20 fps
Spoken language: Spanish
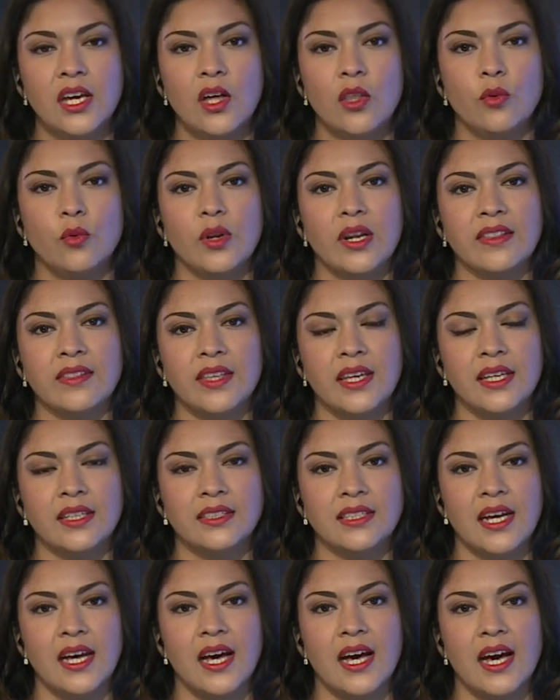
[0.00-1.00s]
durante
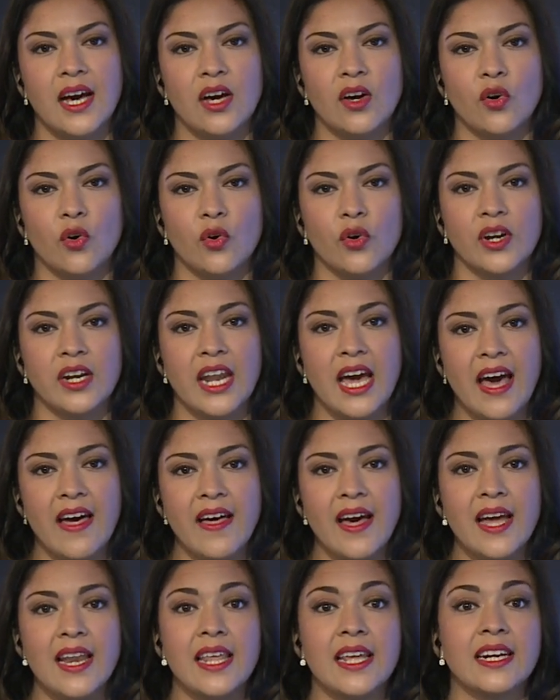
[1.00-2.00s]
esta
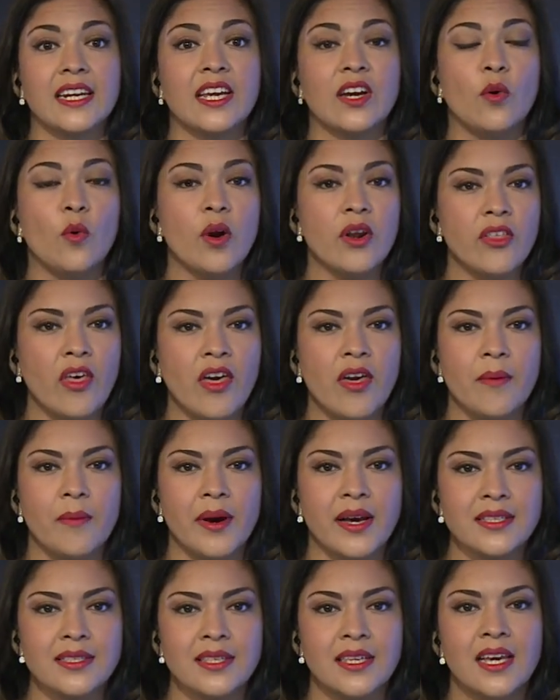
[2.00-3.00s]
jornada. Les recuerdo
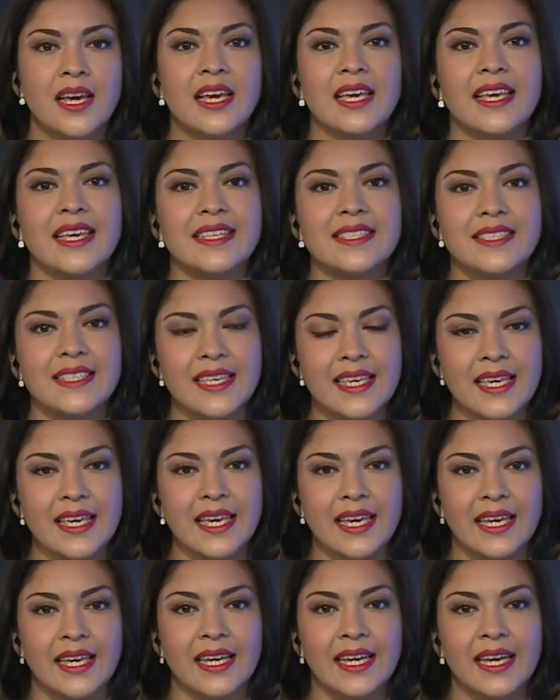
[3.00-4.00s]
además que
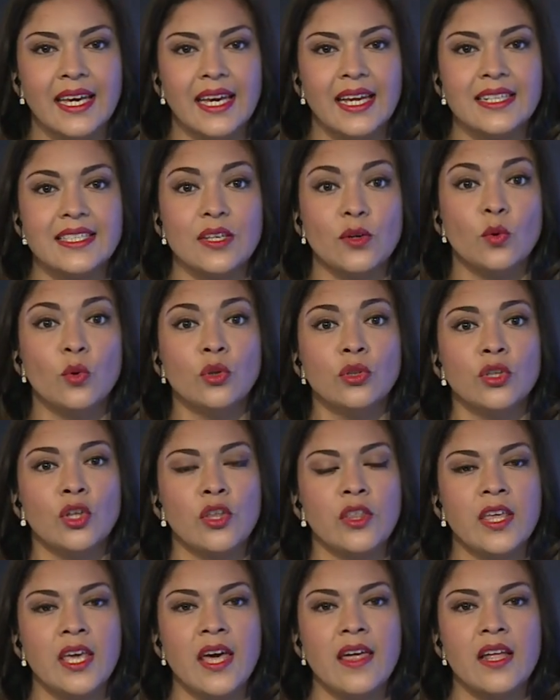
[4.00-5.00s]
sigue el segundo
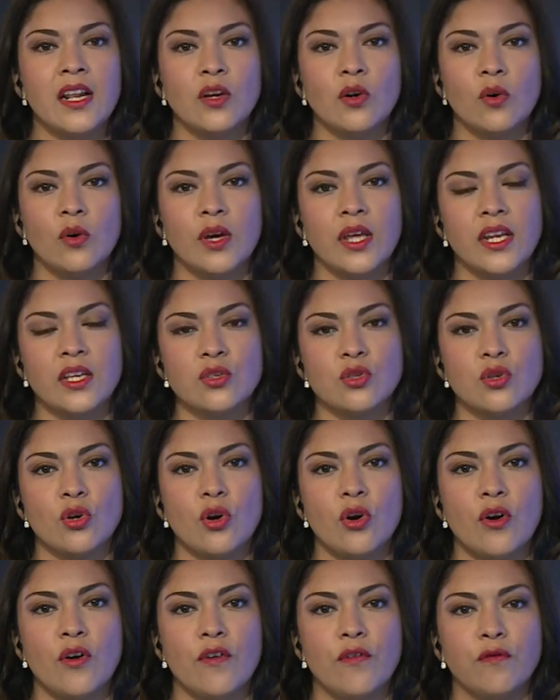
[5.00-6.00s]
día del
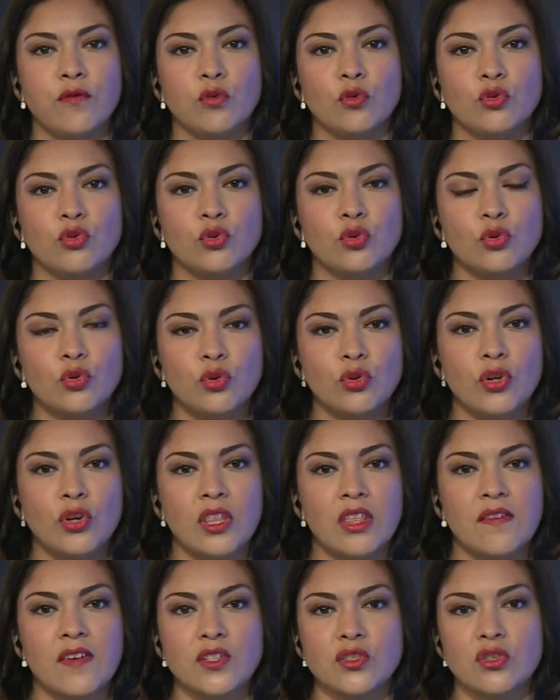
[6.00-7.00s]
Congreso Futuro.
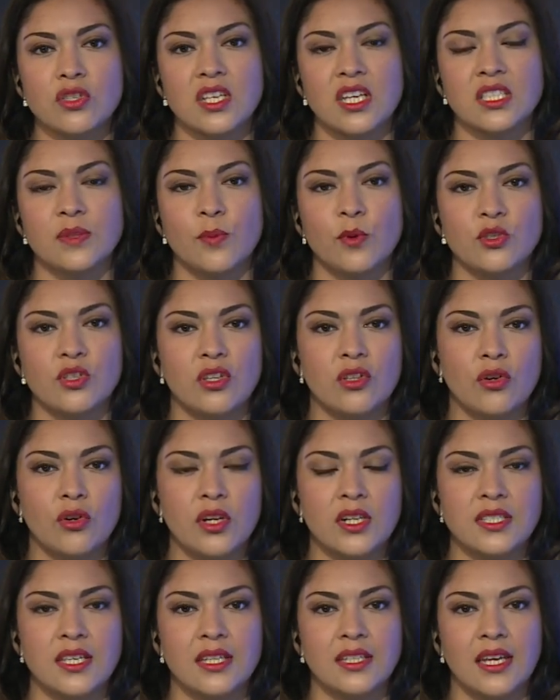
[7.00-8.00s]
Diversos
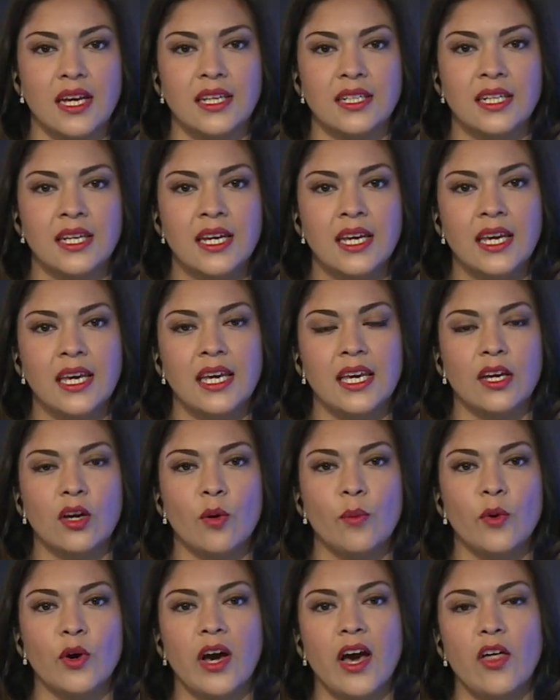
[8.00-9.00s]
expositores están eh,
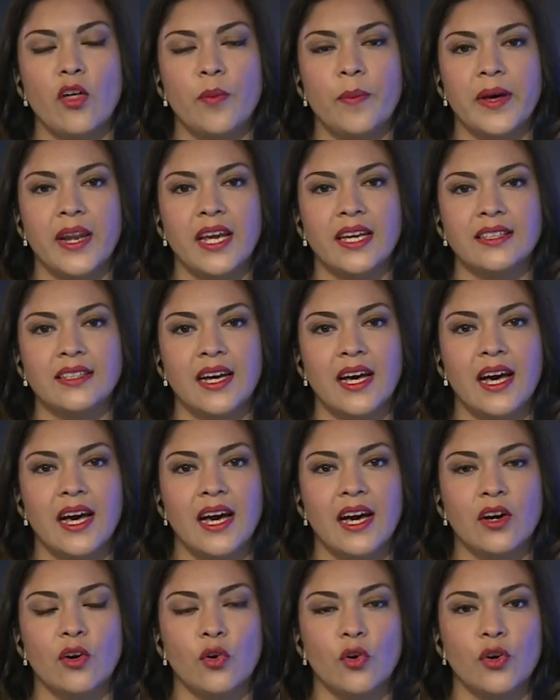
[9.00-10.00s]
convocados para
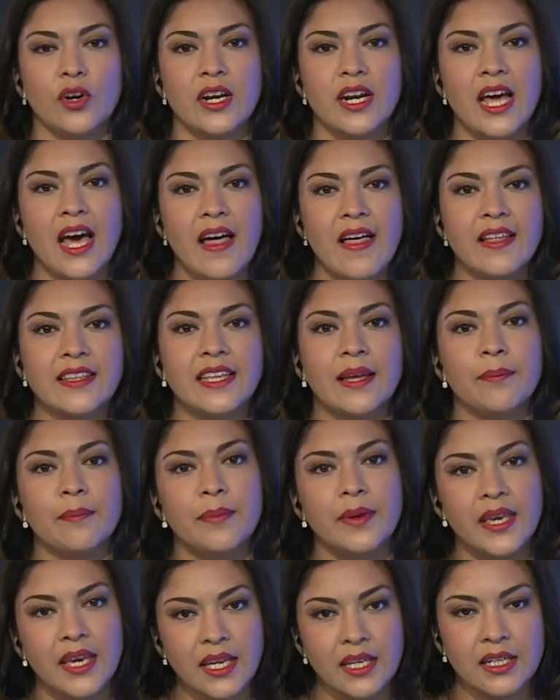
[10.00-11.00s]
esta jornada.
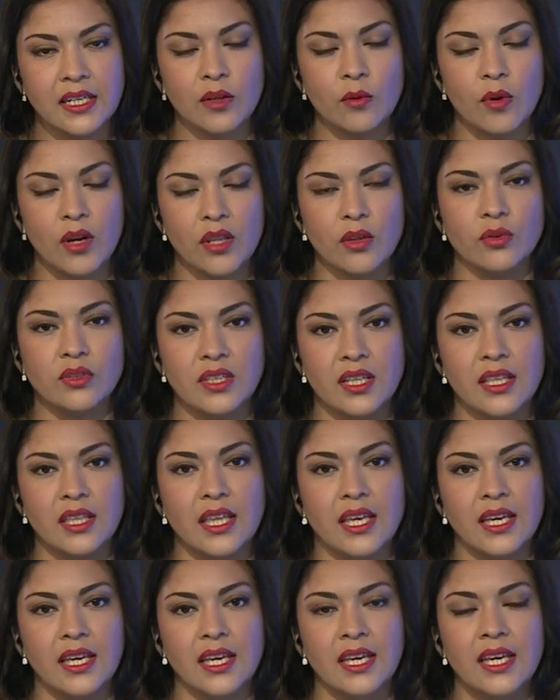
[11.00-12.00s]
También recuerde usted
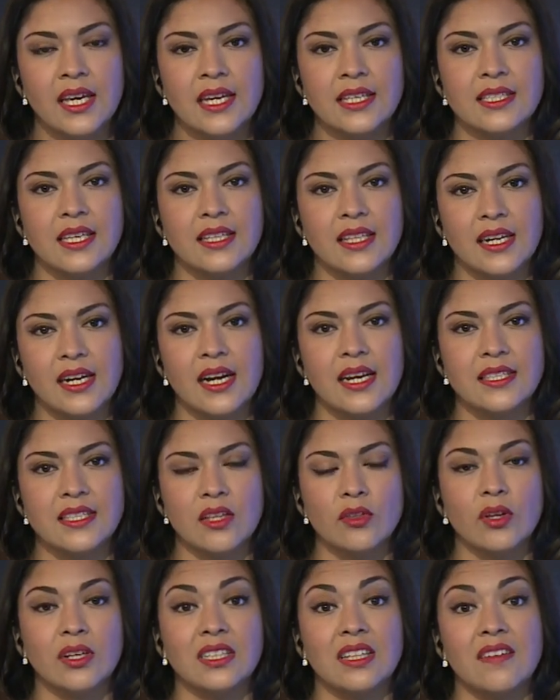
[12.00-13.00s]
que se está
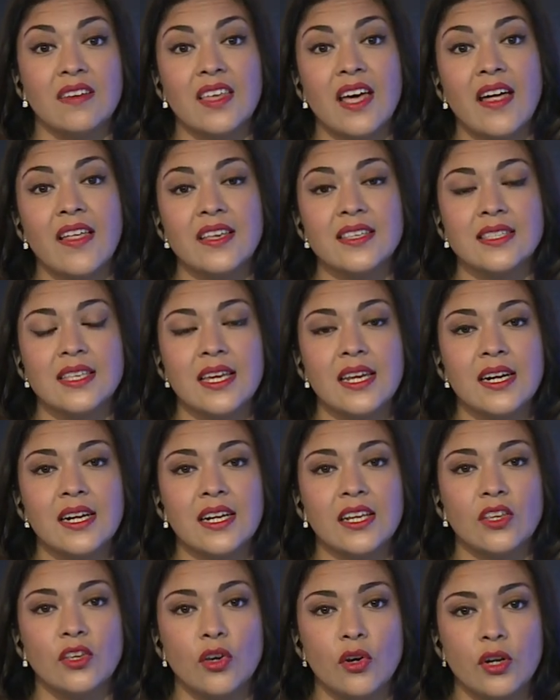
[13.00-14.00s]
realizando actividades en
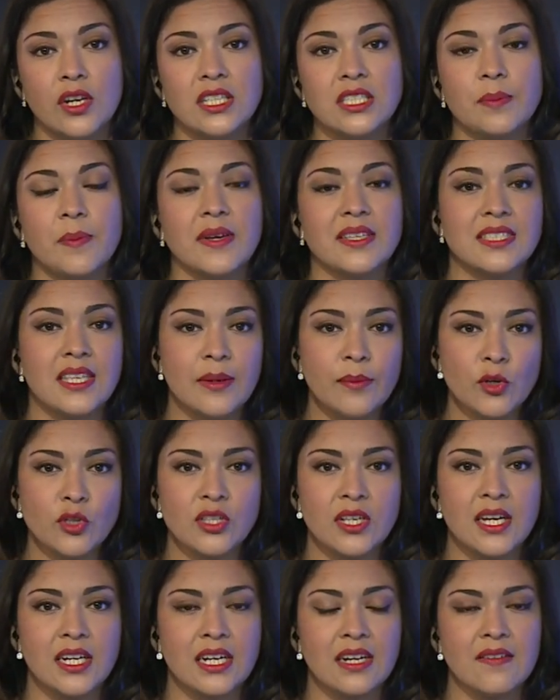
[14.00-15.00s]
región
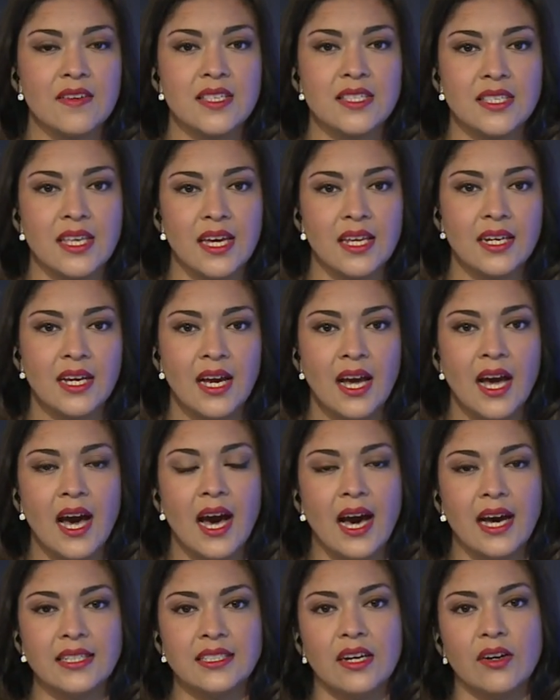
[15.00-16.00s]
Pasemos a revisar
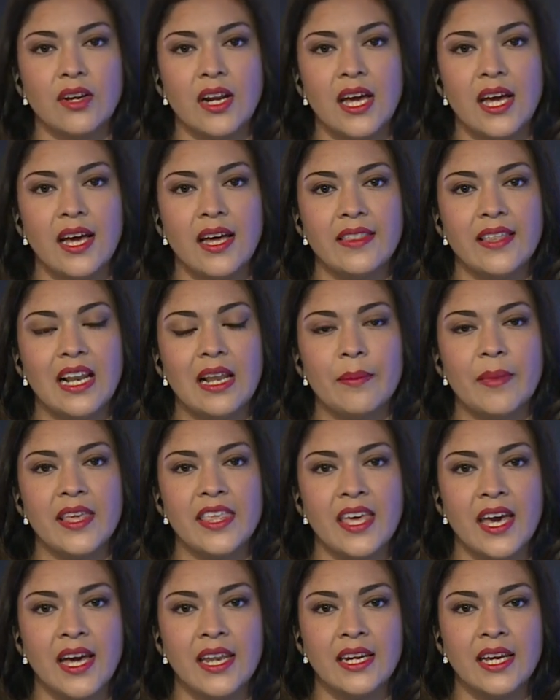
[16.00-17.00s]
a esta hora de la
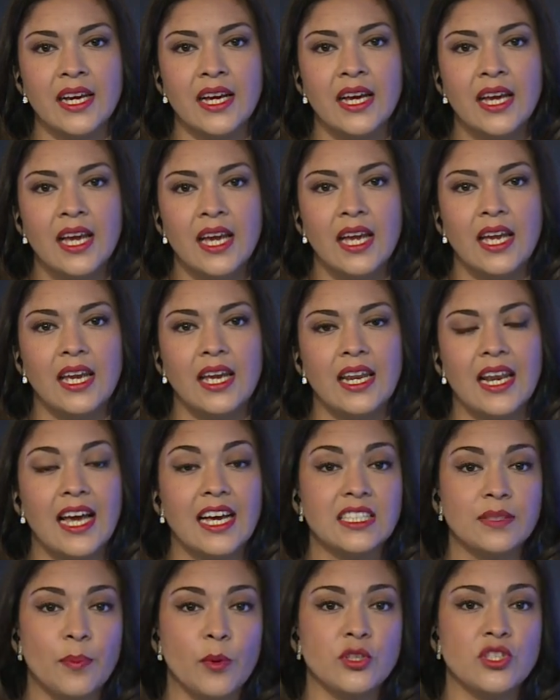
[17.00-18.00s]
mañana eh, la
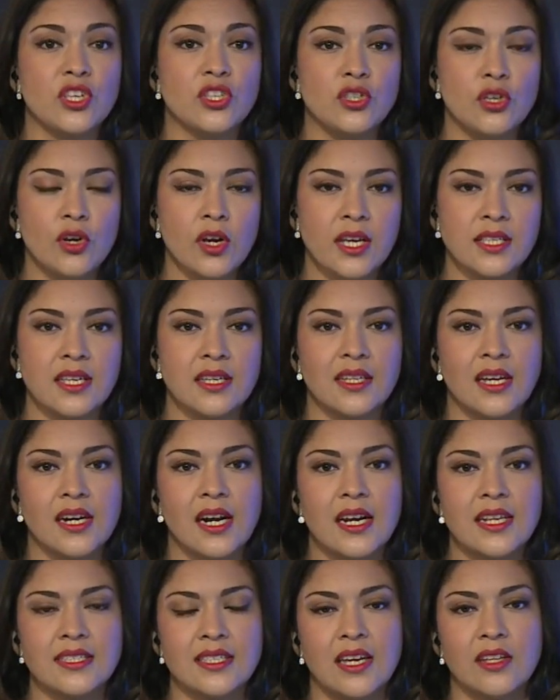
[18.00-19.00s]
exposición que se está
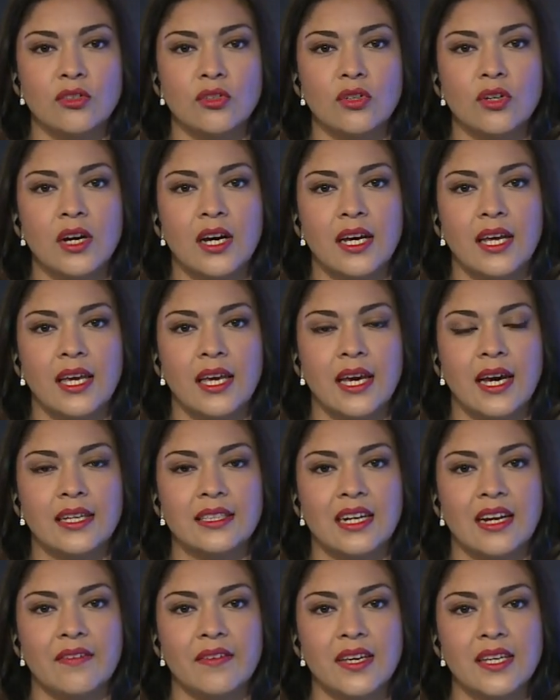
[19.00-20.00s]
realizando eh, a
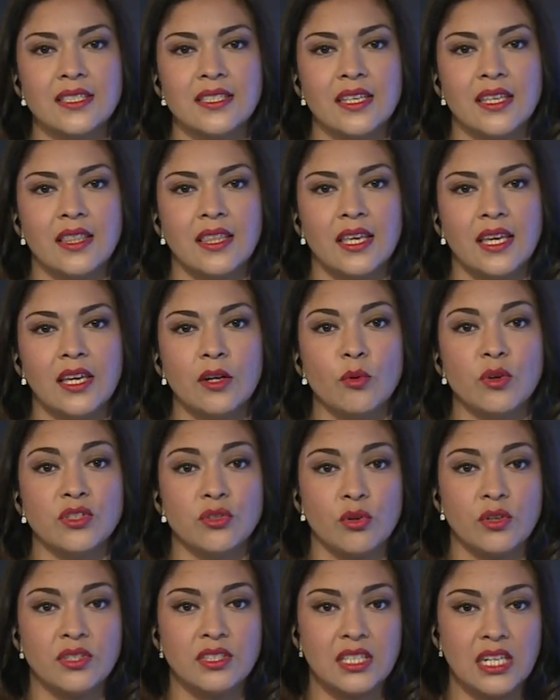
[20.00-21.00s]
través de
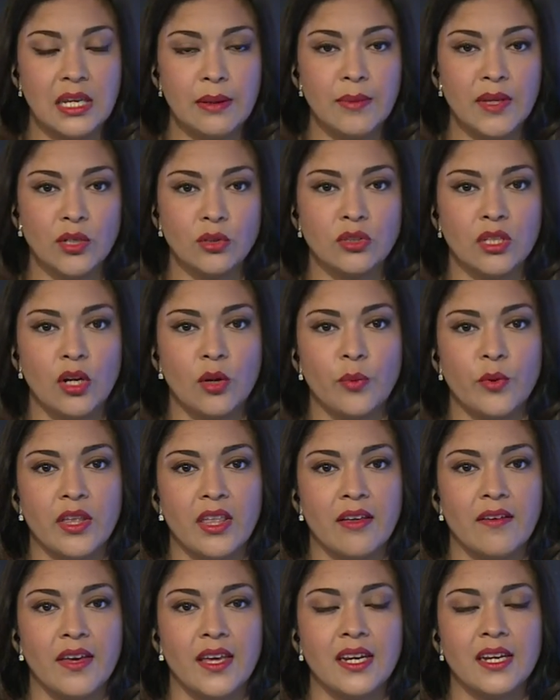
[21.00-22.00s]
nuestro streaming. Usted lo
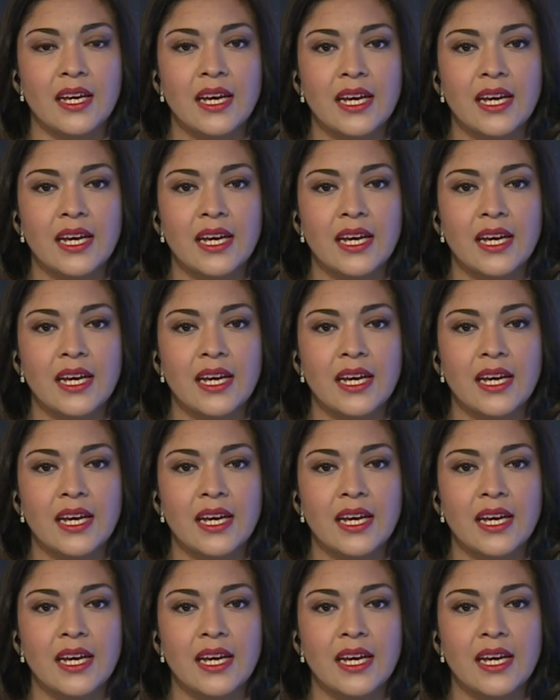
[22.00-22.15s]
puede ver